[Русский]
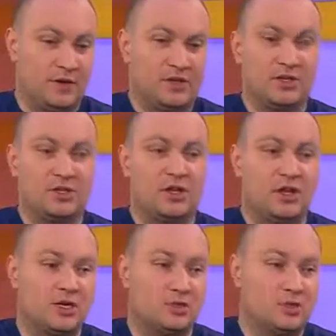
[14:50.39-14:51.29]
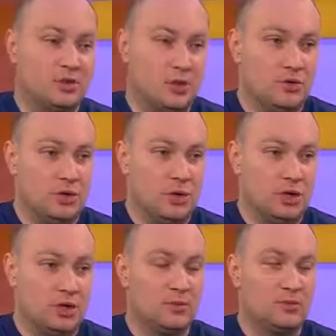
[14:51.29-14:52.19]
Фактически каждую неделю
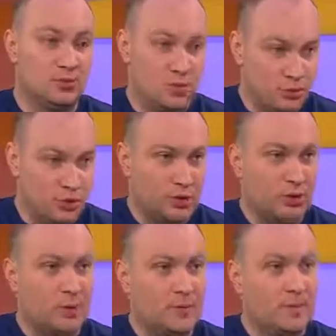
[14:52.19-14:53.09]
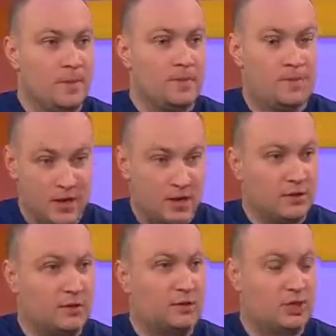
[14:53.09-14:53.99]
гибнут люди,
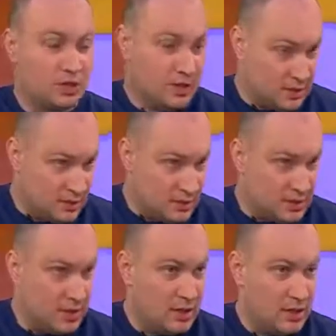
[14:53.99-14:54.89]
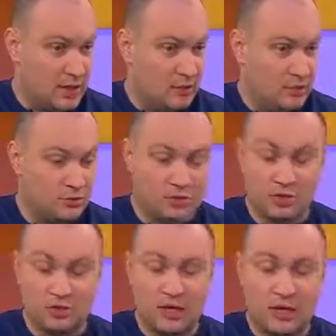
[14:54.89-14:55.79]
военные, гражданское население,
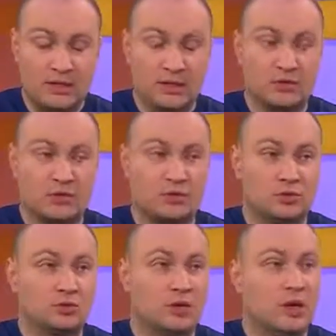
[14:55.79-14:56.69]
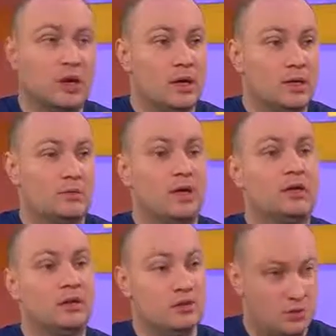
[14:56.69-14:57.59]
уничтожается инфраструктура,
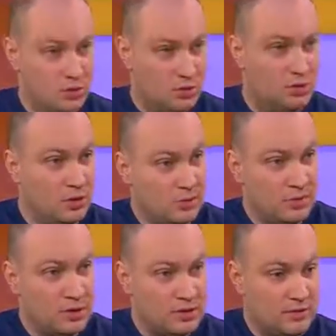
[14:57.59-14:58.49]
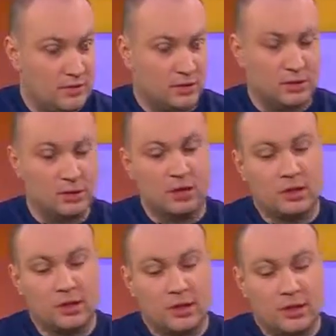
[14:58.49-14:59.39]
Украина несет финансовые убытки.
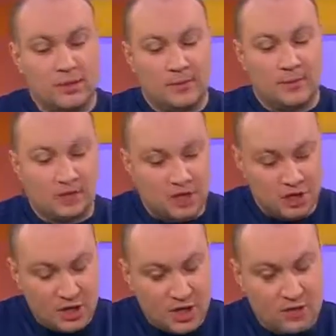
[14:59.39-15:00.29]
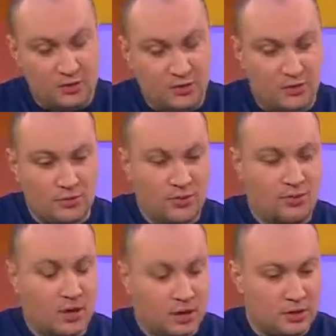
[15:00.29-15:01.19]
К сожалению, мы
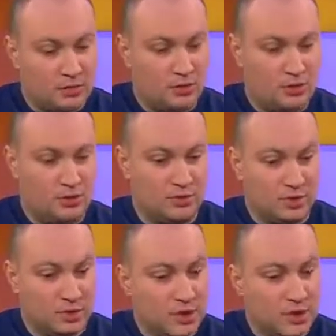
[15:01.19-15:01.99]
мало что можем здесь